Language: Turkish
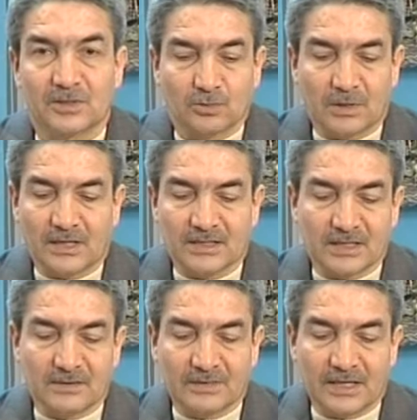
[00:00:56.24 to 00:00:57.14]
Kur'an-ı
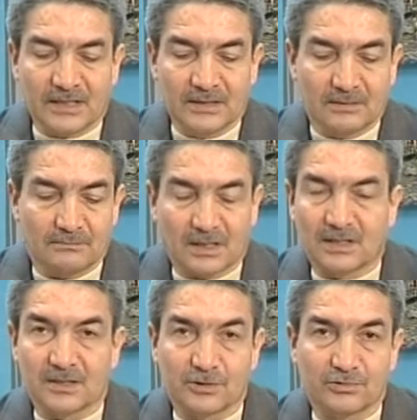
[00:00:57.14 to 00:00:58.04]
Kerim'de
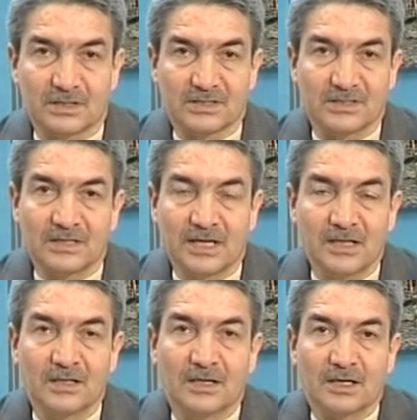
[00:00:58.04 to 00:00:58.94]
Bakara
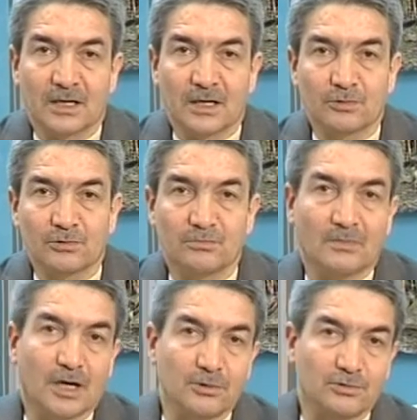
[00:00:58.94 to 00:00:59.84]
suresinde Harut
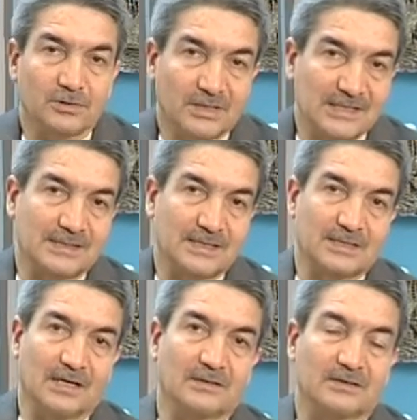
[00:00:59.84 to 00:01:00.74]
Marut
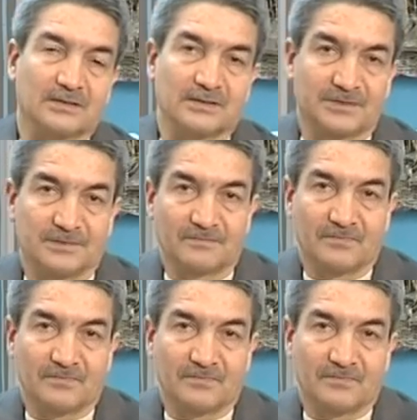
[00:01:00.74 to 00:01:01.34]
kıssası anlatılır.